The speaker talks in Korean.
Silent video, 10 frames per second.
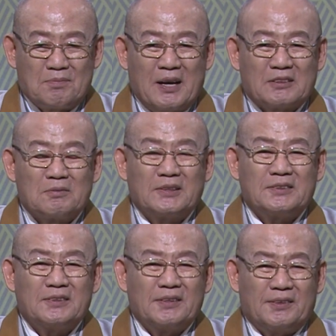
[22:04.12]

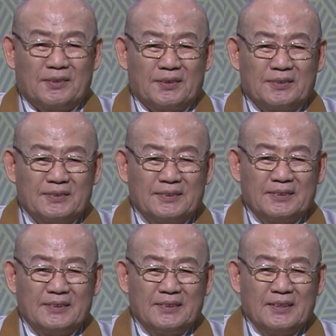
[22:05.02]
말씀하시는 거예요.
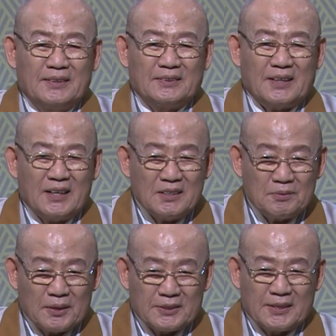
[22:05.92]

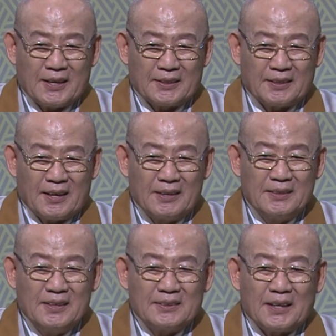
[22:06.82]
창립정신을 가져라.
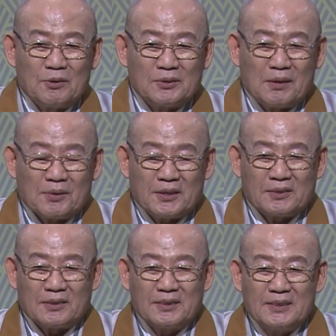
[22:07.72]

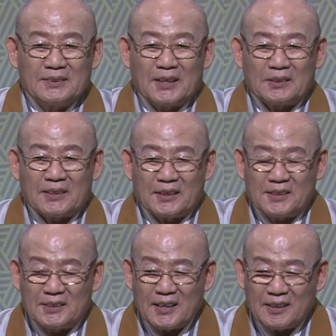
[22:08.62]
대종사님께서
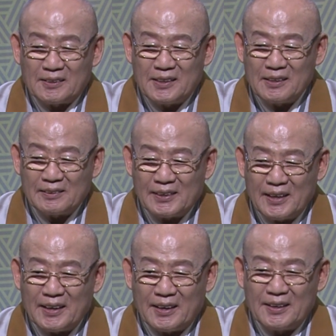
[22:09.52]
제자를 기릴
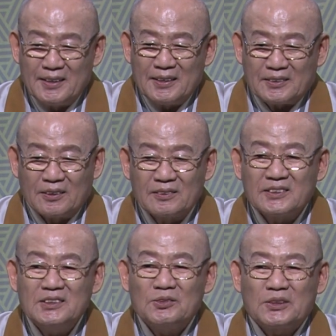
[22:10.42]
때
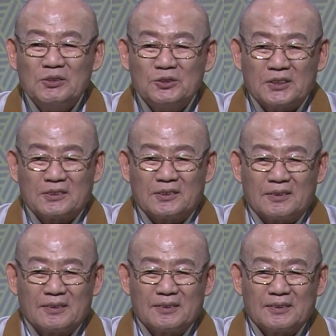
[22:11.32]
정신으로
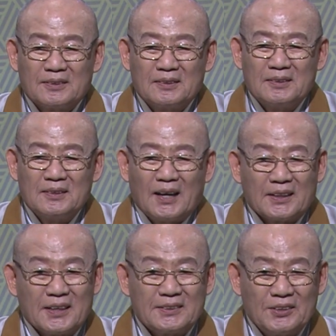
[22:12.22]
키우셨거든.
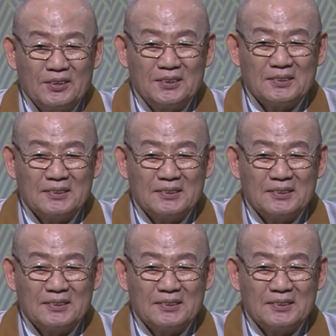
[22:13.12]
아시겠죠?